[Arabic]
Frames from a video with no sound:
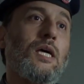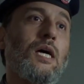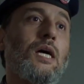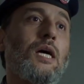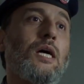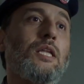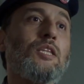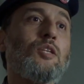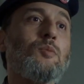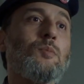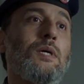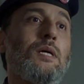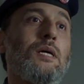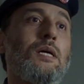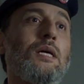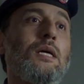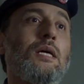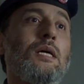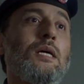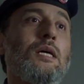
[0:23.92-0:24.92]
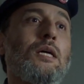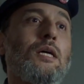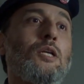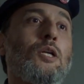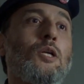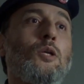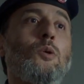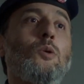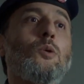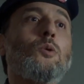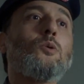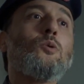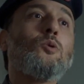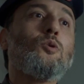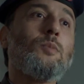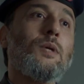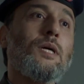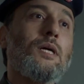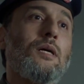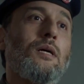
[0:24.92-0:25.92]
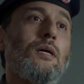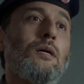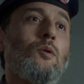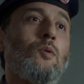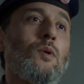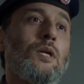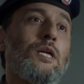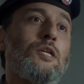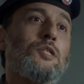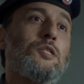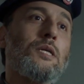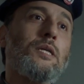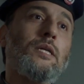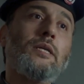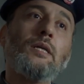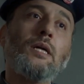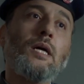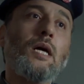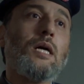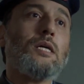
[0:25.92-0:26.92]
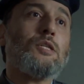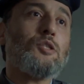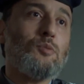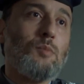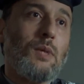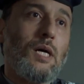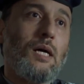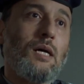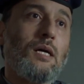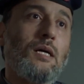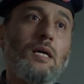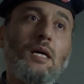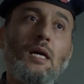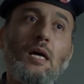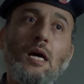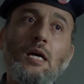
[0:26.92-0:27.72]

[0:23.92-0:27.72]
هذا أقدمه للعقوبة وليس للنقاش معه